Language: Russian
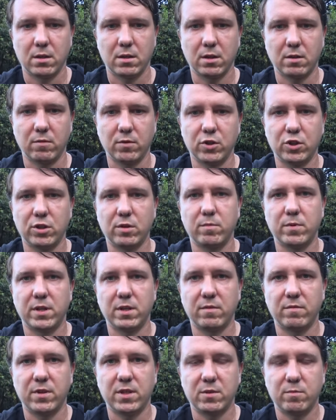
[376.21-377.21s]
Так вот, чтобы
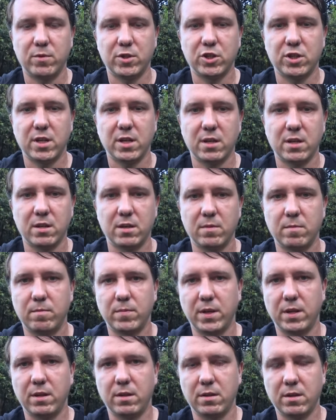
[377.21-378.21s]
этого избежать,
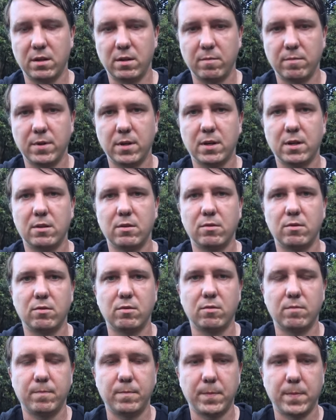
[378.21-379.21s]
придите к
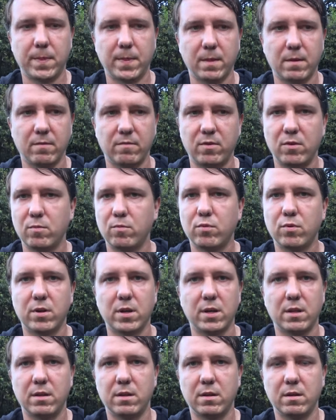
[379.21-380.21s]
оператору, в
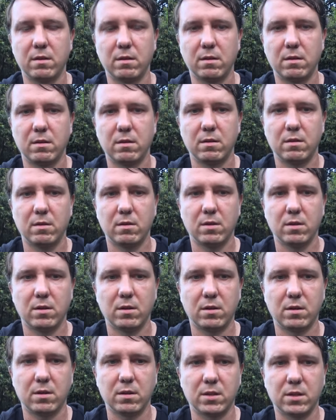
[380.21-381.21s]
любой отдел.
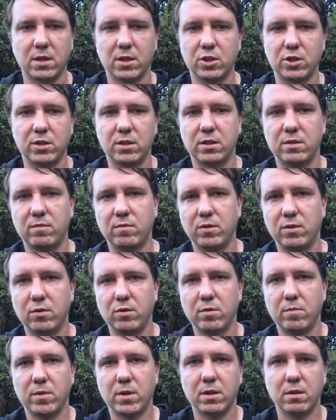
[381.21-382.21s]
А, скажите свой
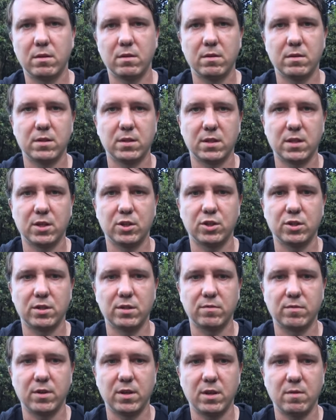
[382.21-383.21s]
номер,
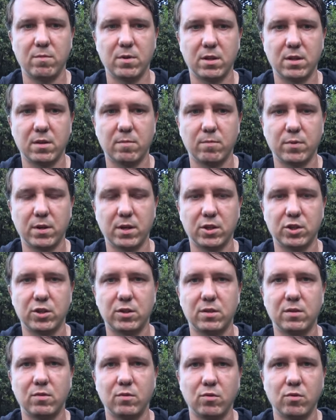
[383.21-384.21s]
скажите свое имя, там
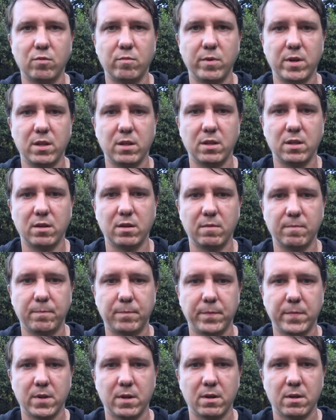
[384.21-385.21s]
покажите документы.
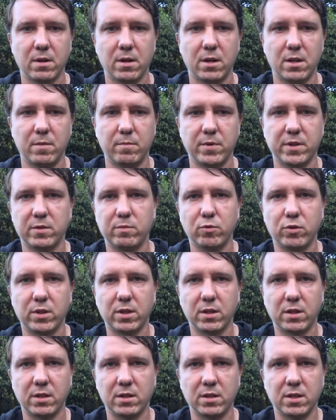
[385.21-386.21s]
Они
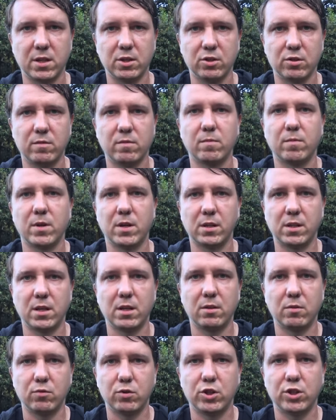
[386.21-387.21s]
посмотрят и скажут вам,
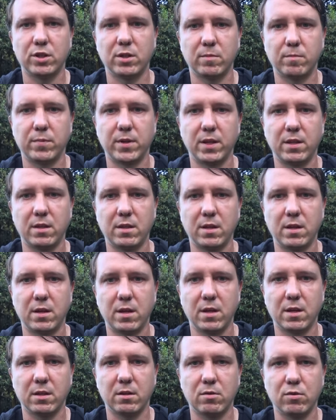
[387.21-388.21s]
когда лучше прийти
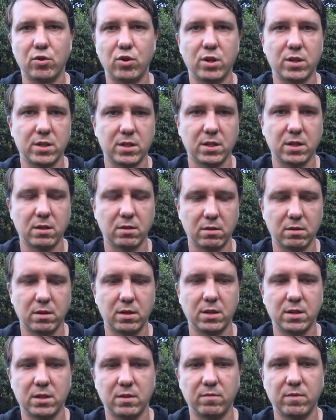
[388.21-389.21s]
и отключиться,
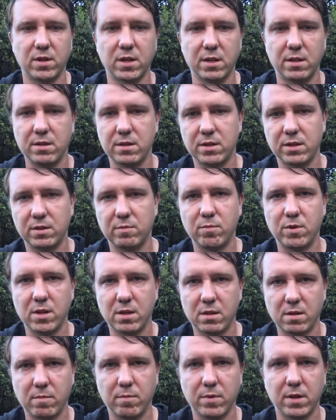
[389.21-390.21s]
если вы хотите
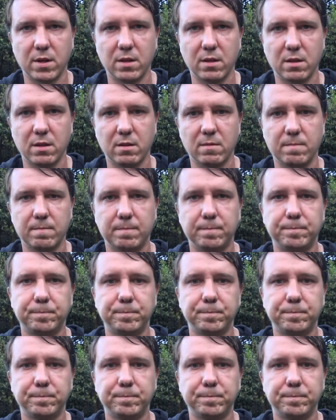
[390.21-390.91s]
сменить оператора.